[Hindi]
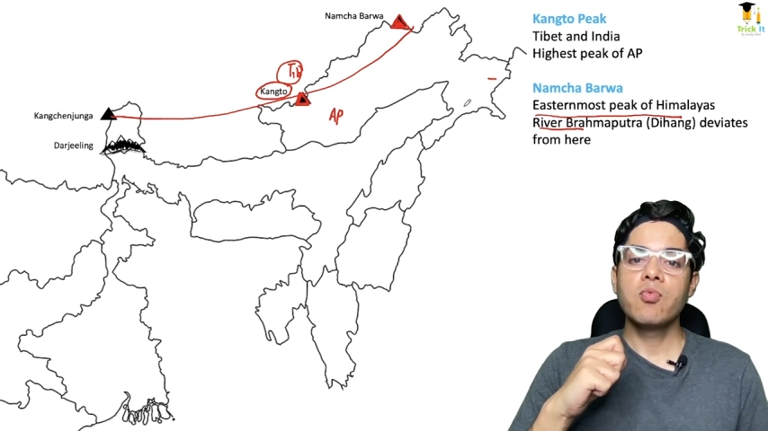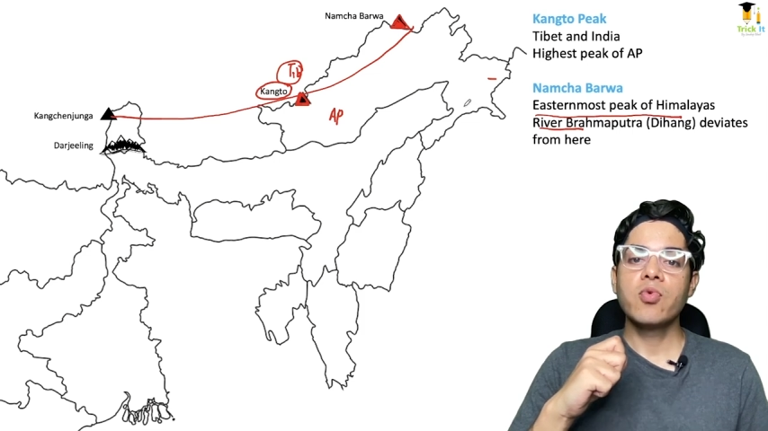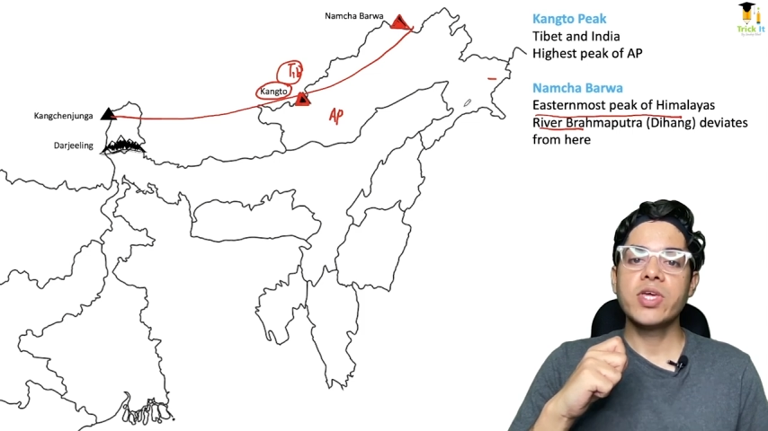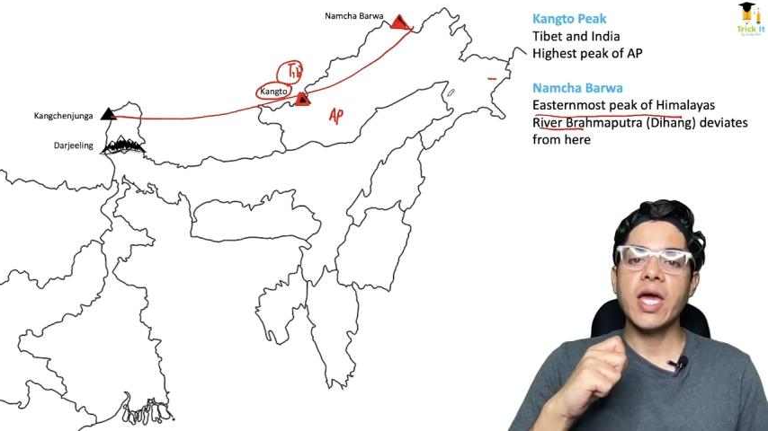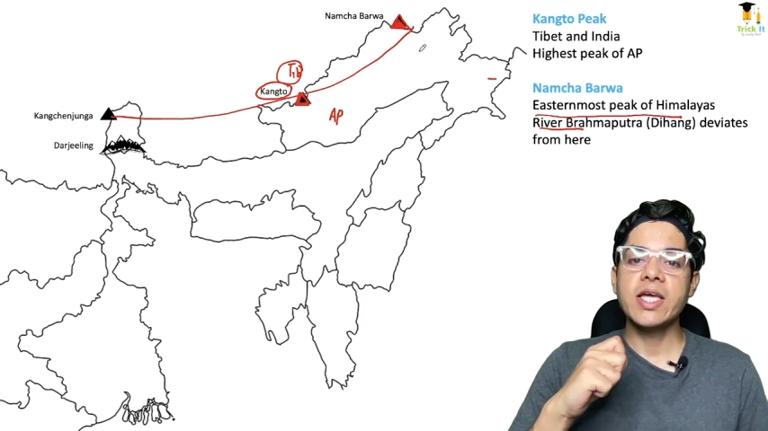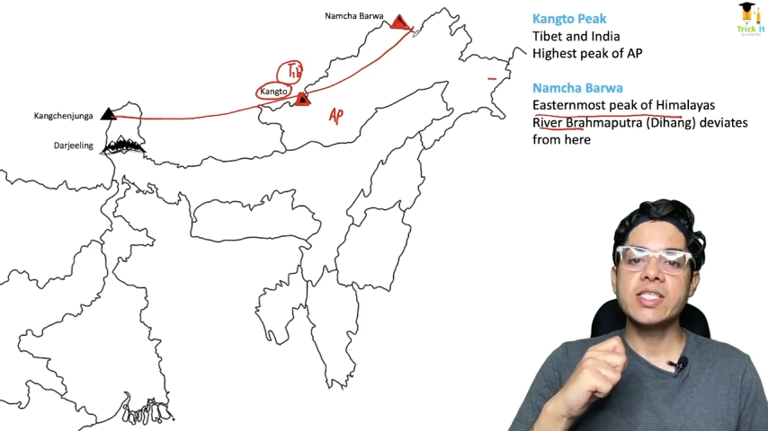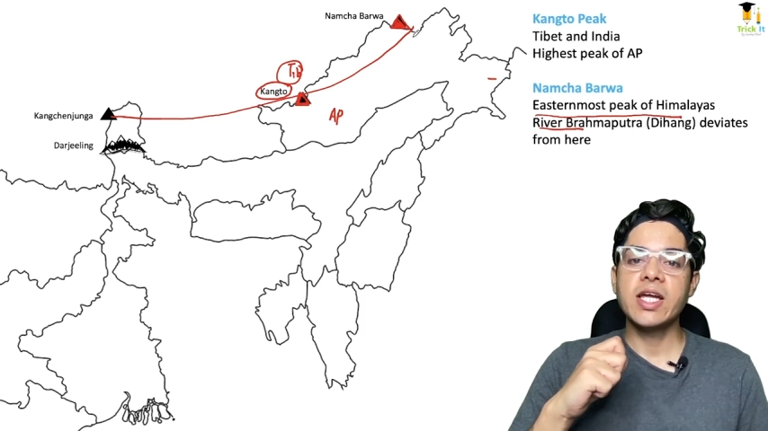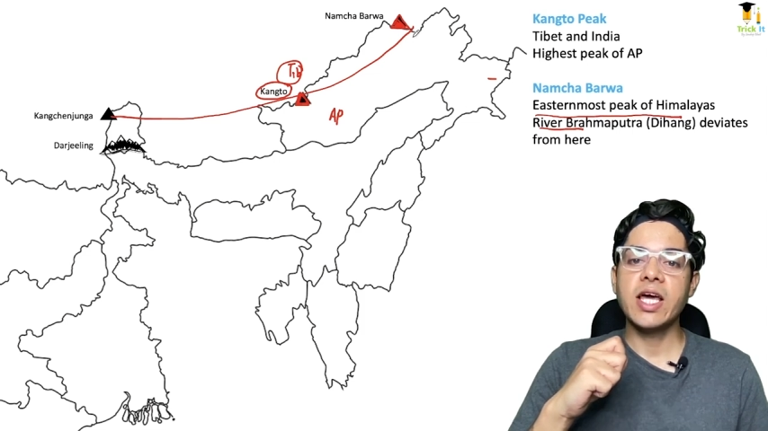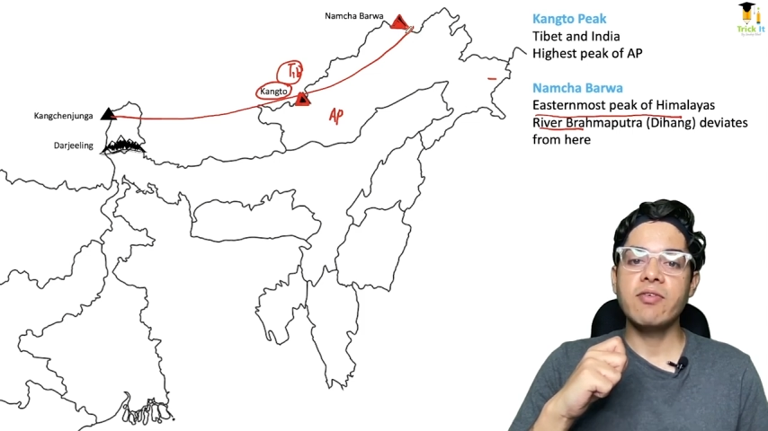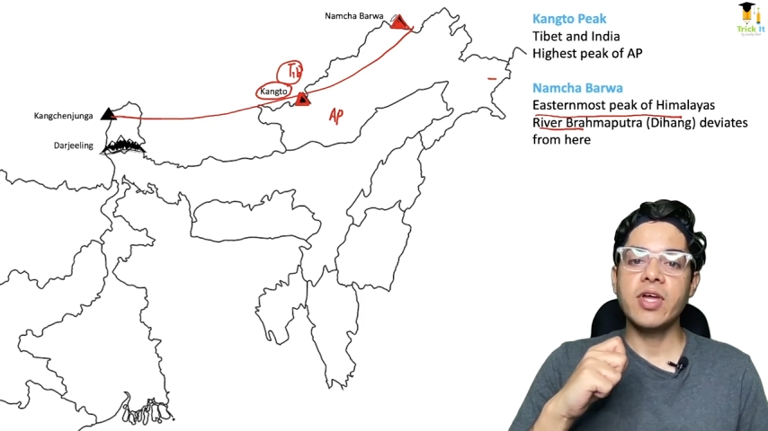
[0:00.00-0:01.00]
वो यहीं से
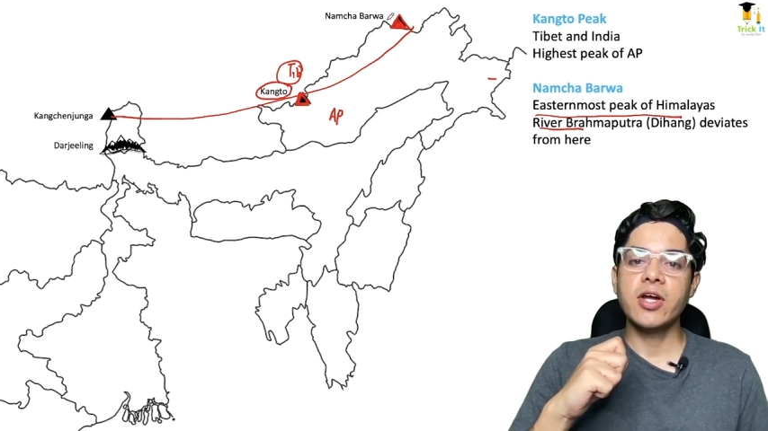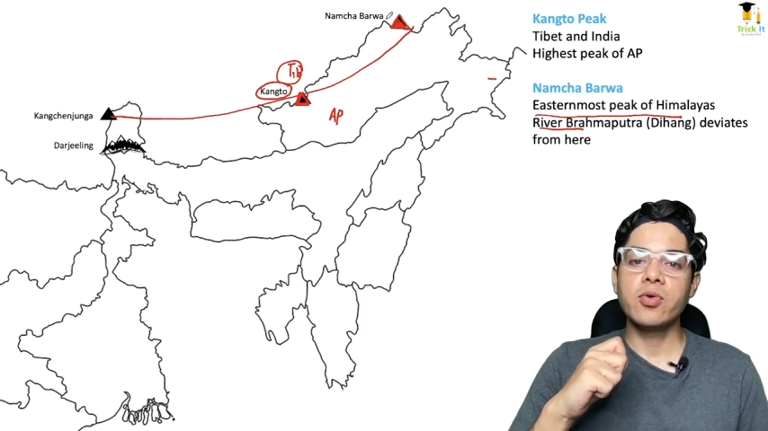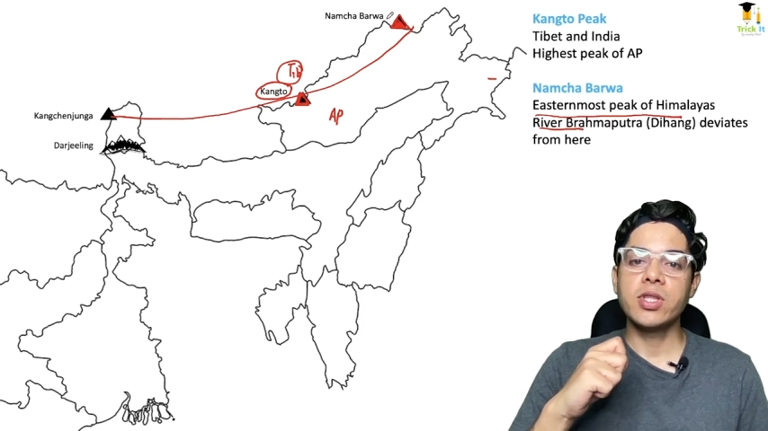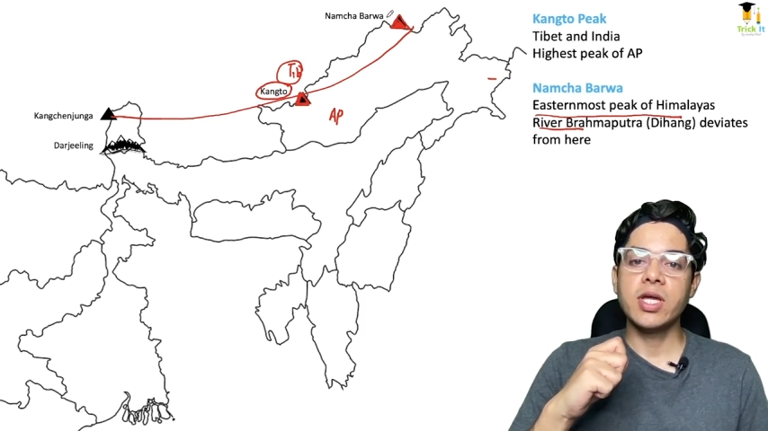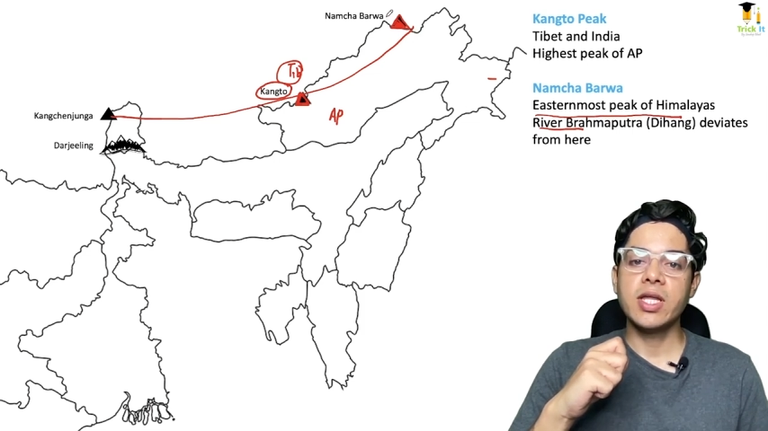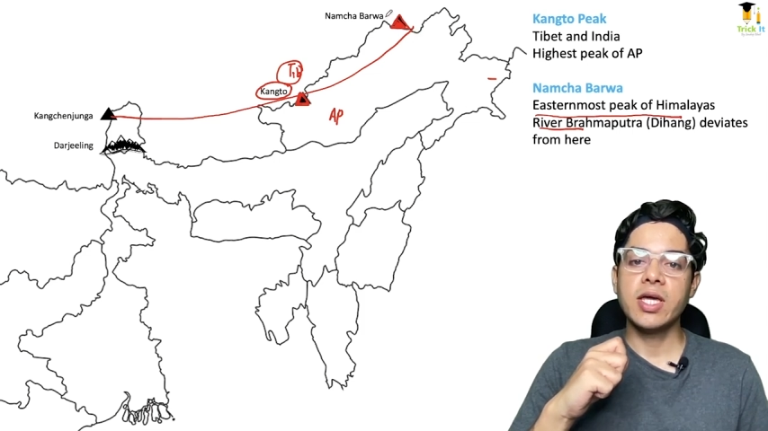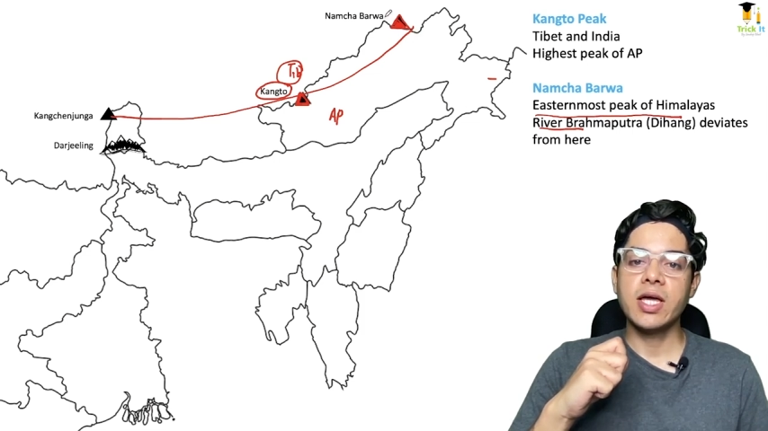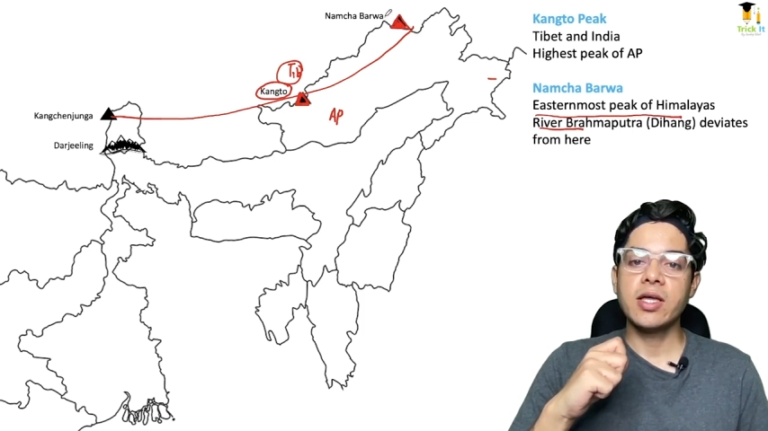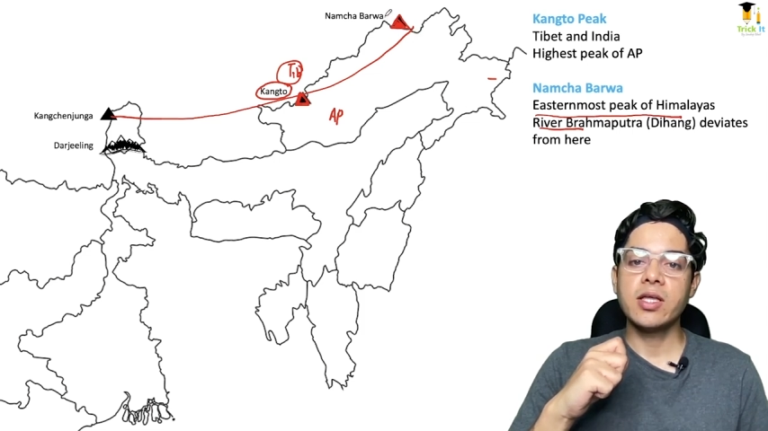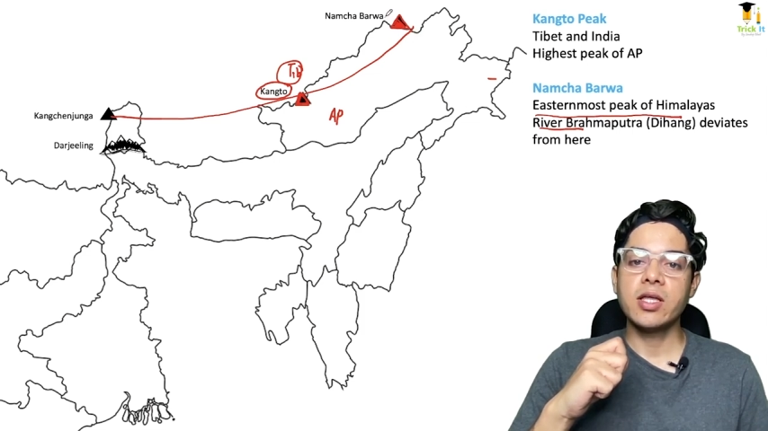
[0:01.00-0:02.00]
डेविएट होती है ठीक
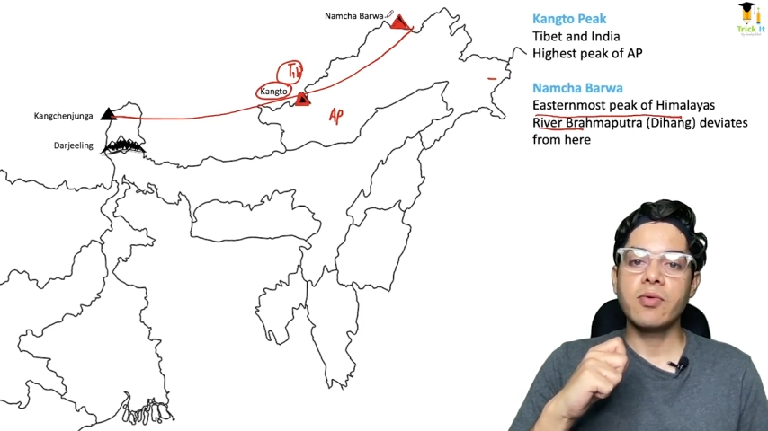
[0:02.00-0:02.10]
है